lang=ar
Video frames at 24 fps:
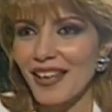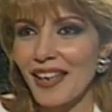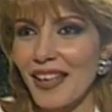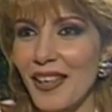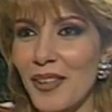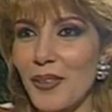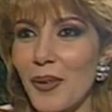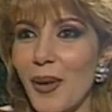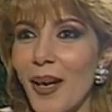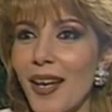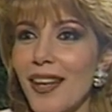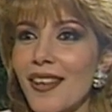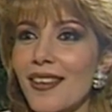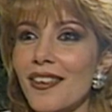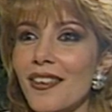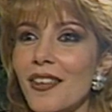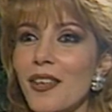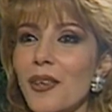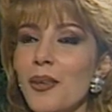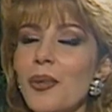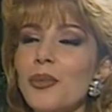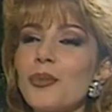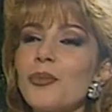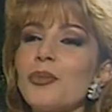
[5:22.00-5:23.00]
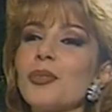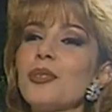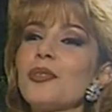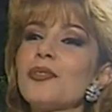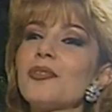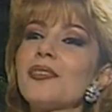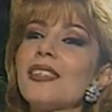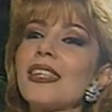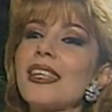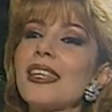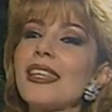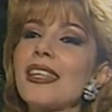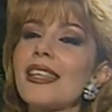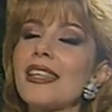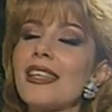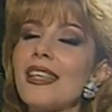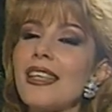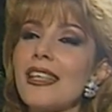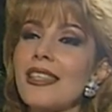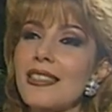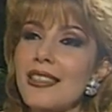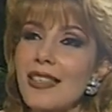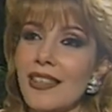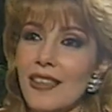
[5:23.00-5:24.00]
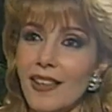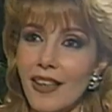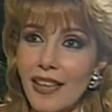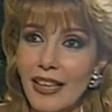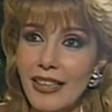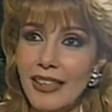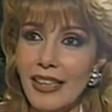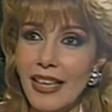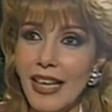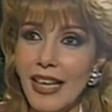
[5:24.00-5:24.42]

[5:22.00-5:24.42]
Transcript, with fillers: لدعاء الكروان ونفتكر ذكرياتك